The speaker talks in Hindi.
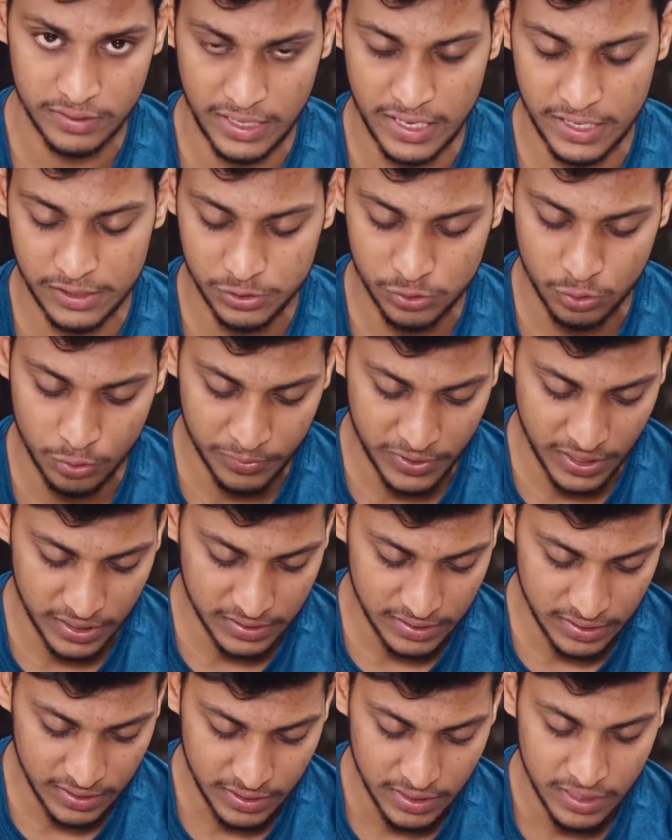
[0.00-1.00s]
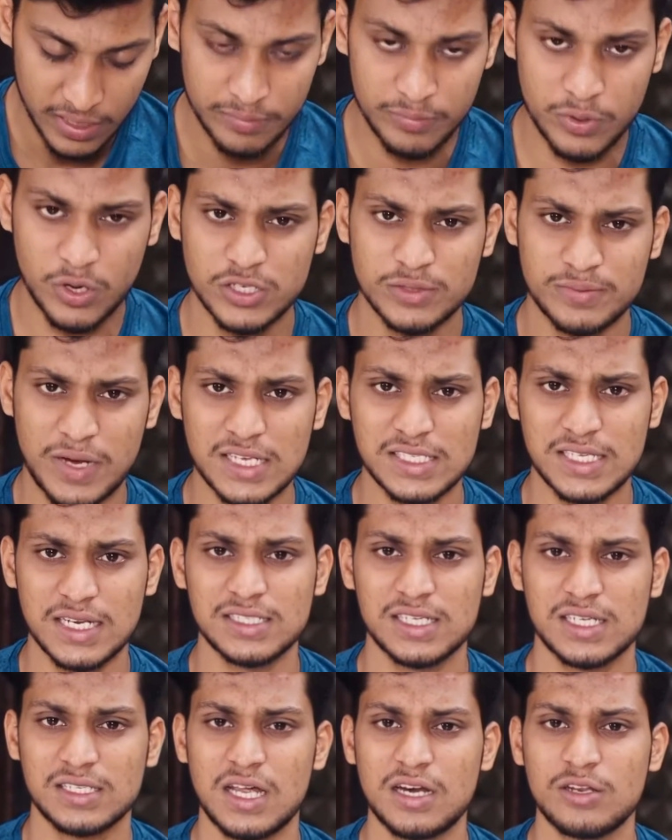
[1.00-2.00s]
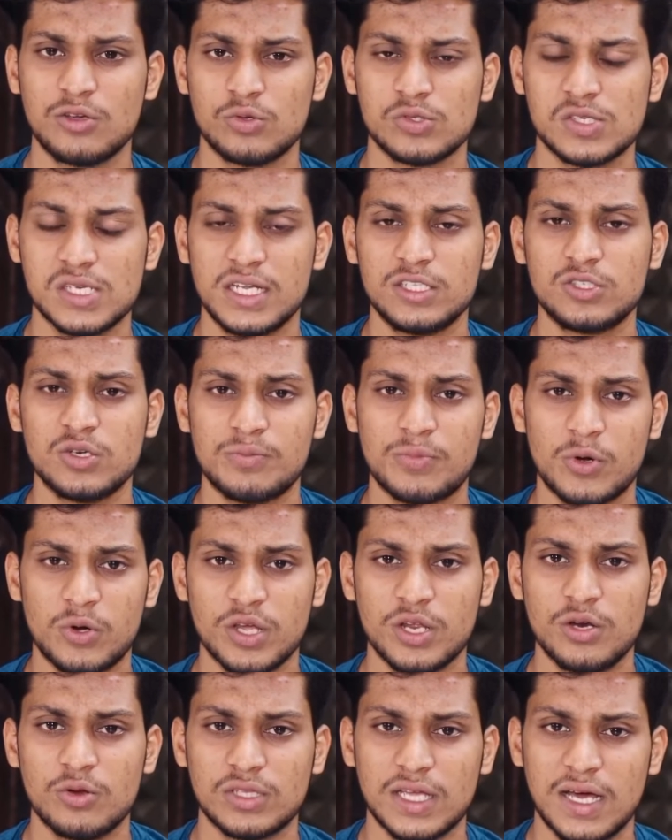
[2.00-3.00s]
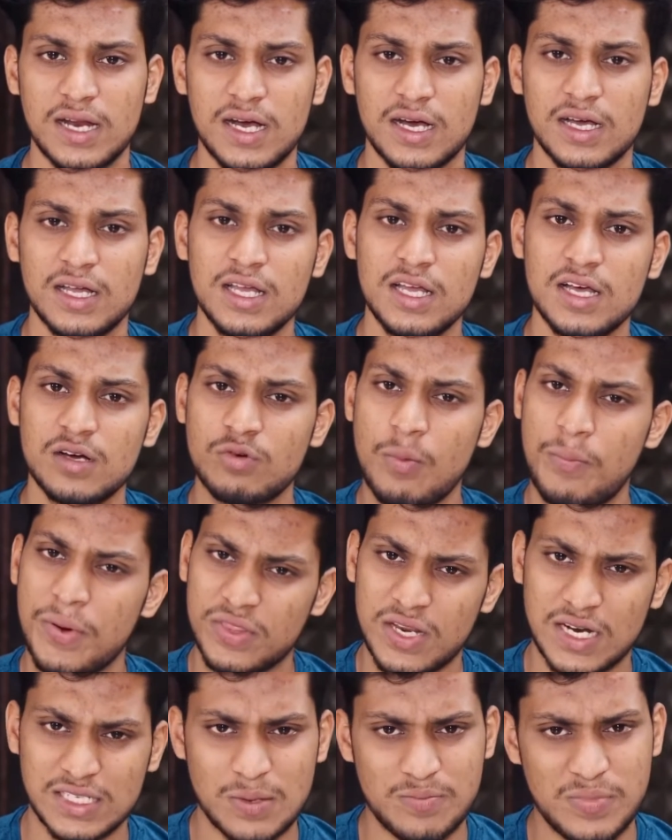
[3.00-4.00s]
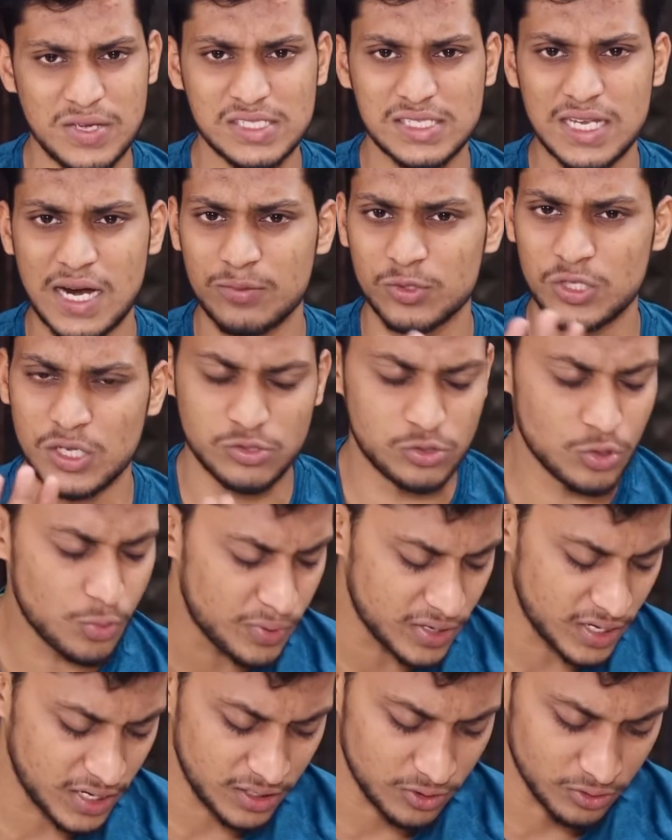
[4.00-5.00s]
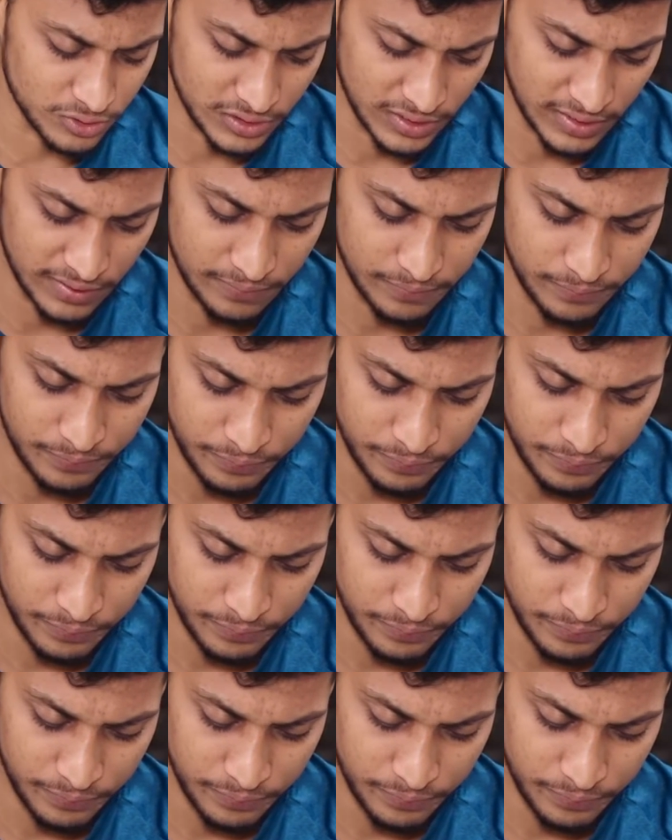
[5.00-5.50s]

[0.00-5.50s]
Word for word: एक स्कोप के अंदर बिकॉज मास गेनर्स के अंदर यूजली जो प्रोटीन होता है ना वो 15 से 20 ग्राम होता है उससे ऊपर नहीं होता है